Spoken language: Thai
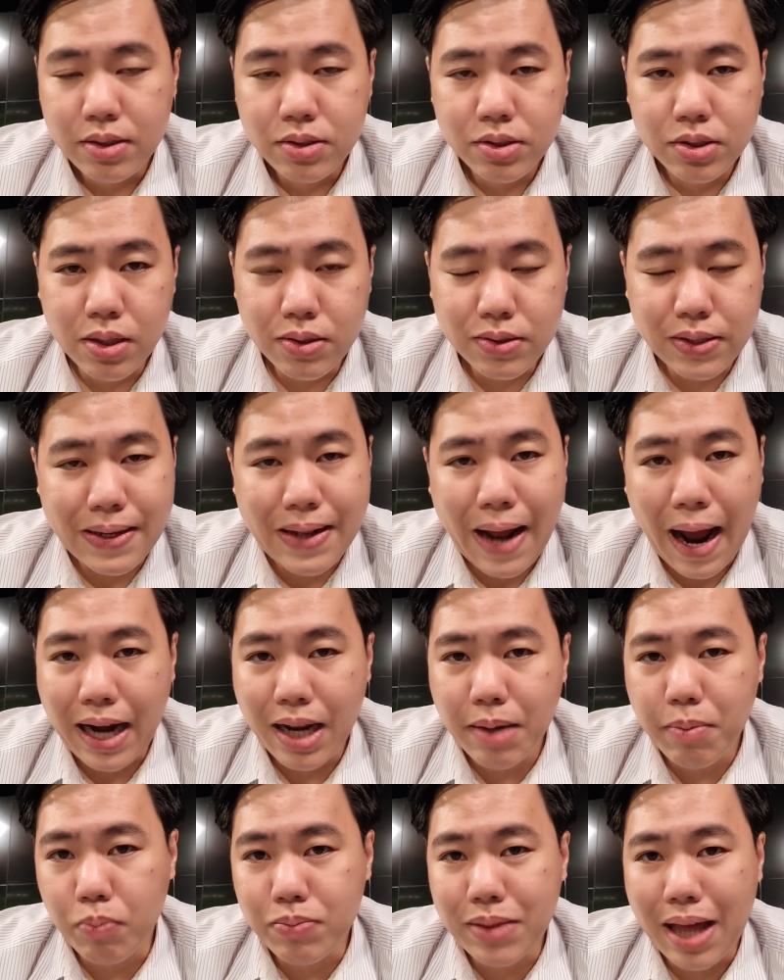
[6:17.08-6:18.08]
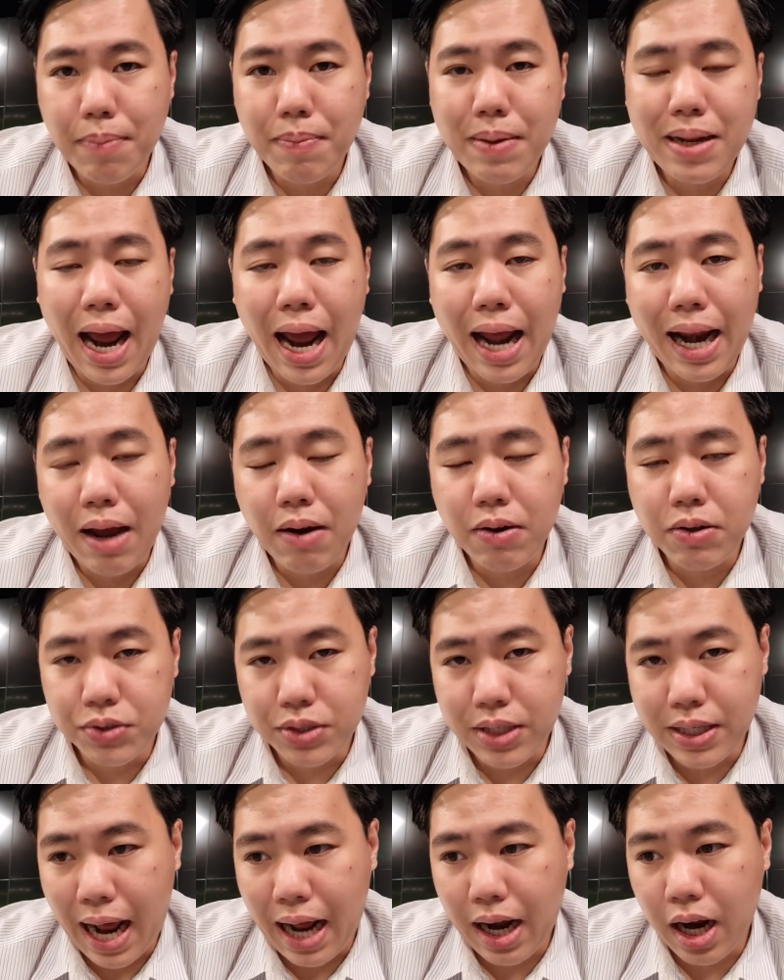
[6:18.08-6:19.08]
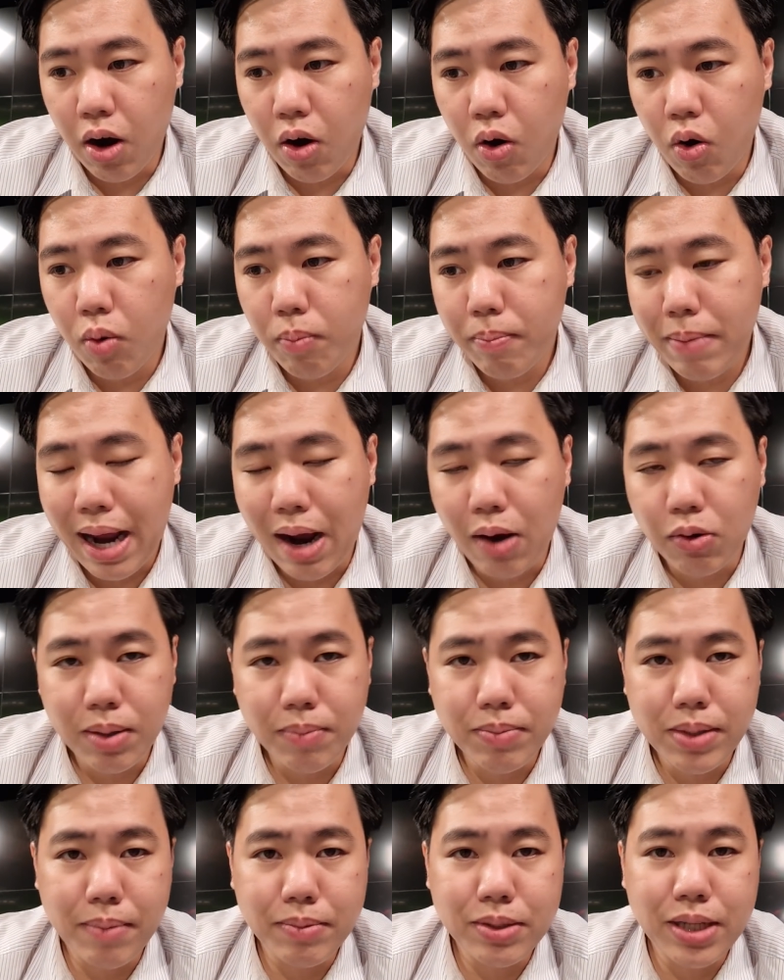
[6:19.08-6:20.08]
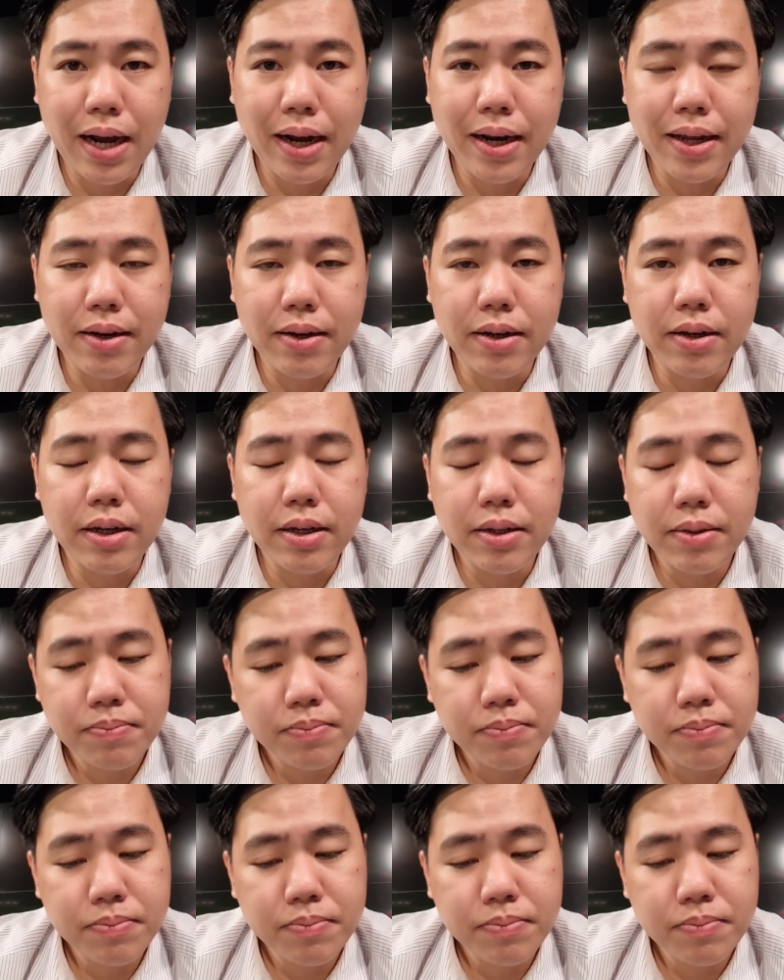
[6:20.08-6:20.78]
ซึ่งซีดานเนี่ยผมตัดไปนานแล้ว คือซีดานเขาไม่เอาธรรมเนียมสังเกตเลย